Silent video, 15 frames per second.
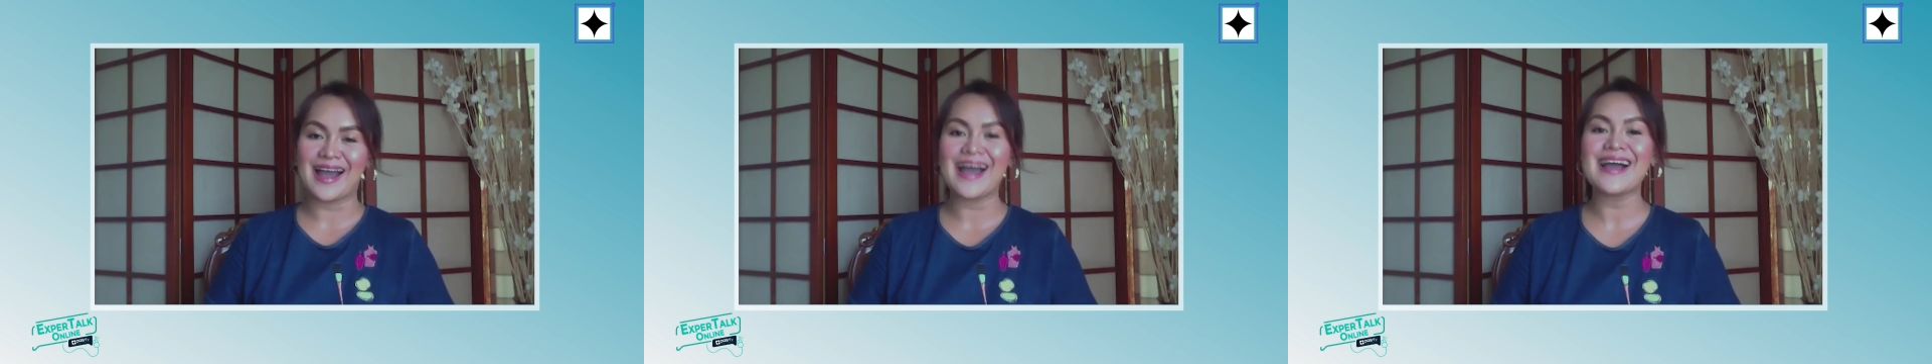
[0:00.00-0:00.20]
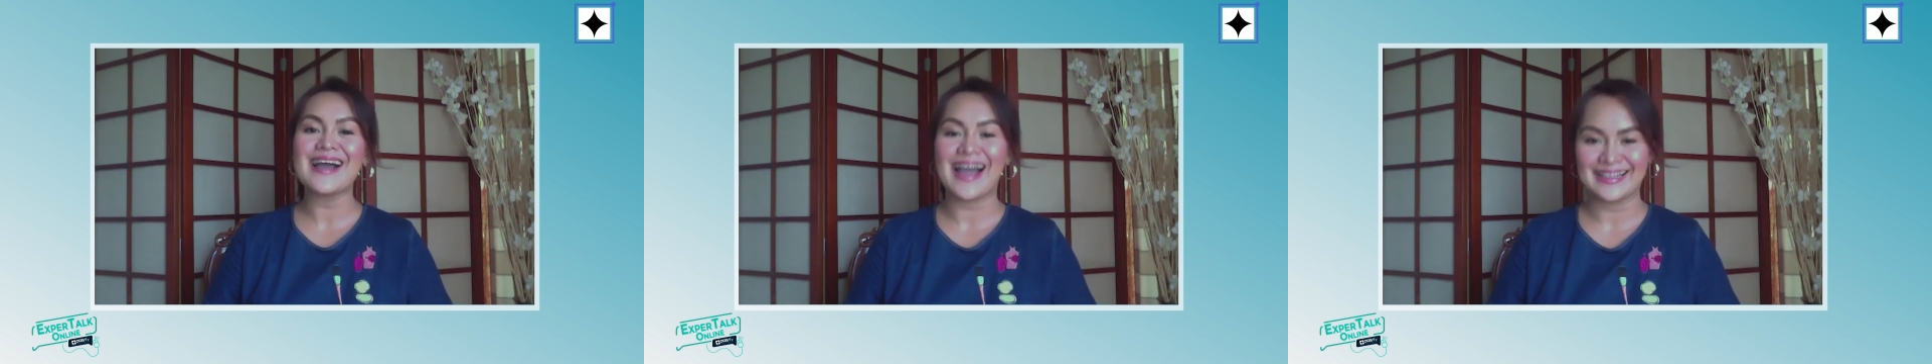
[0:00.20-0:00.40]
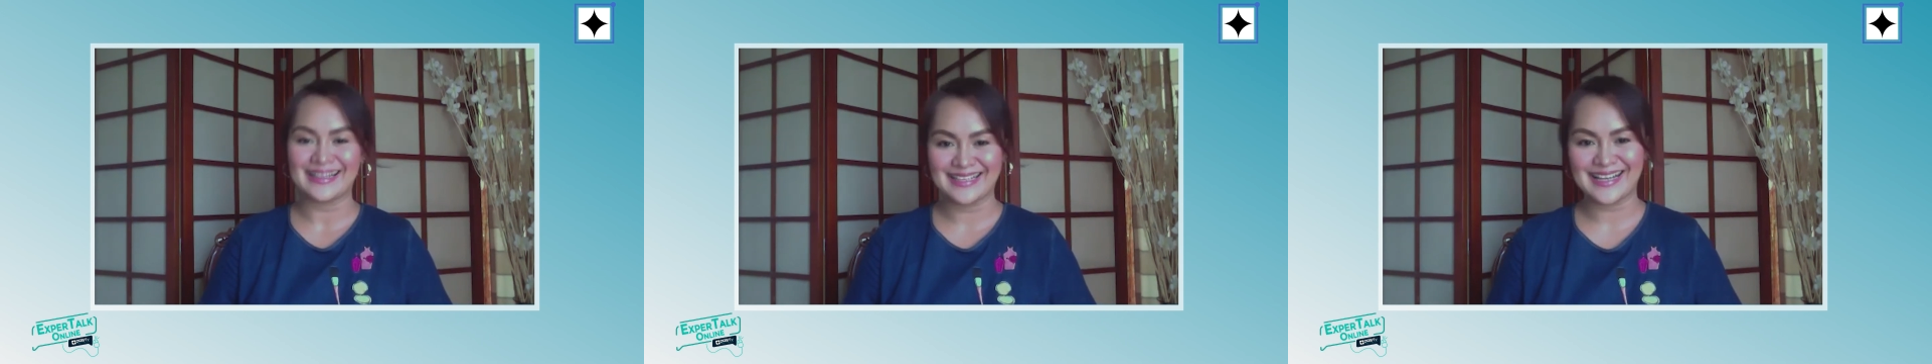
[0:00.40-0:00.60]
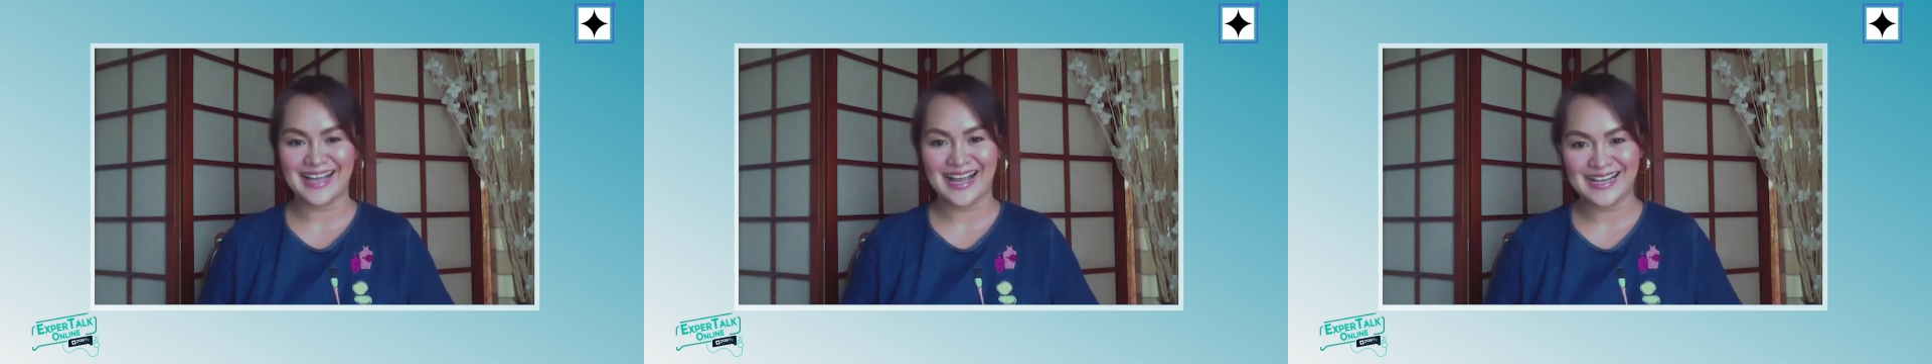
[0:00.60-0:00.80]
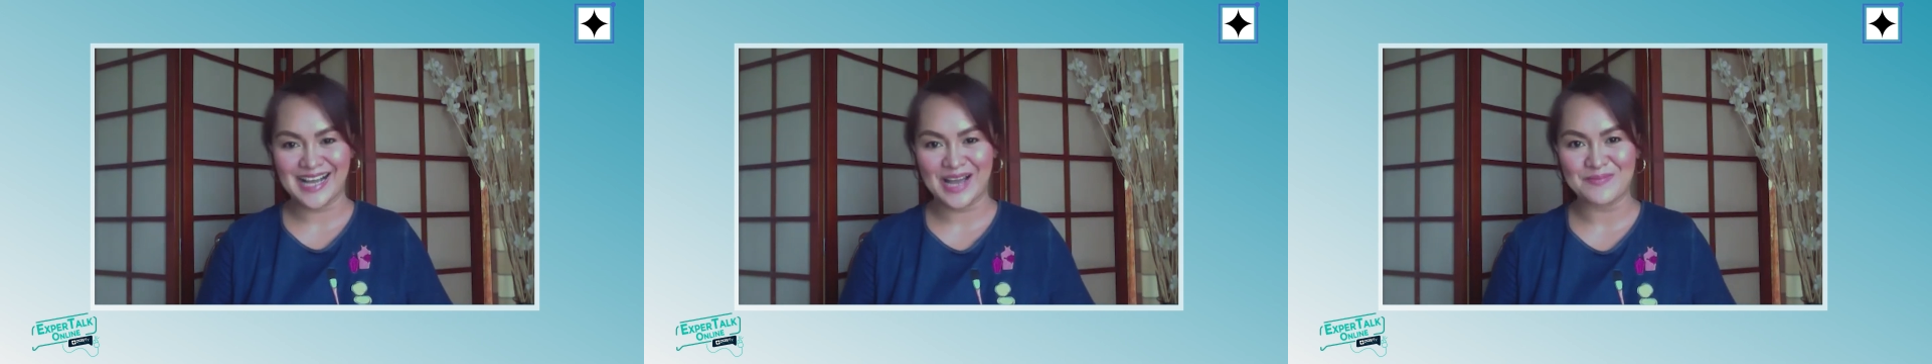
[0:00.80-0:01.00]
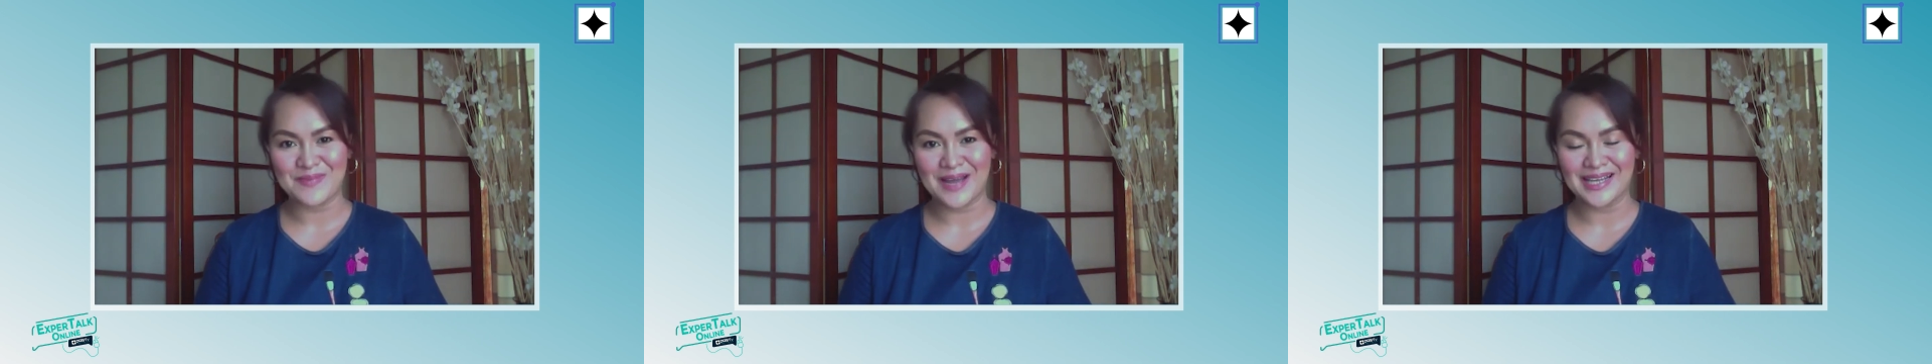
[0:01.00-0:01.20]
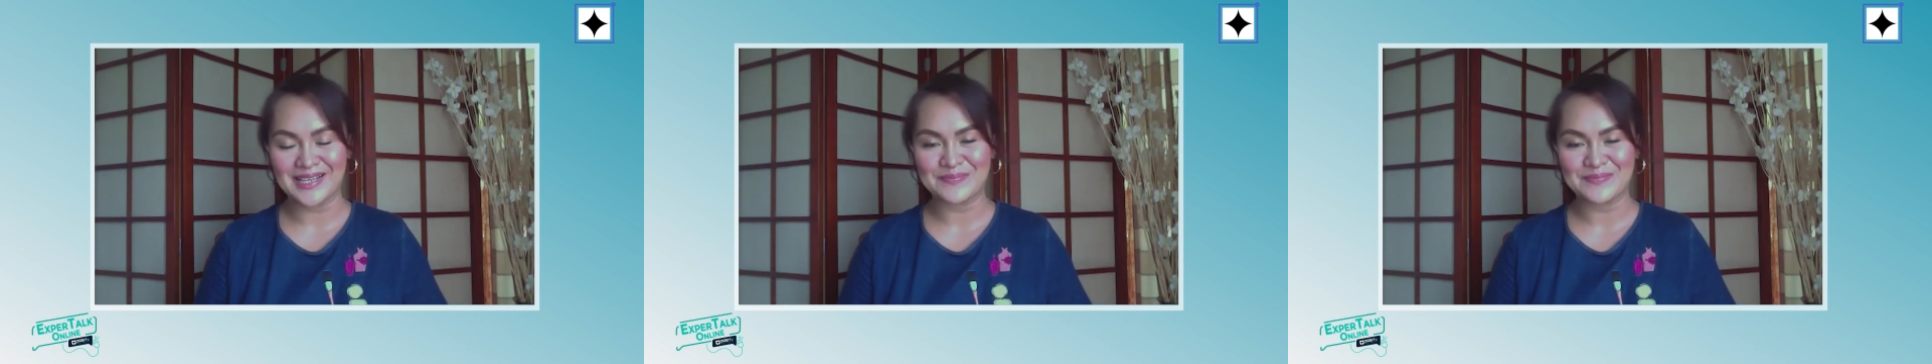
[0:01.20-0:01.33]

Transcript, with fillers: ang ating kaagapan.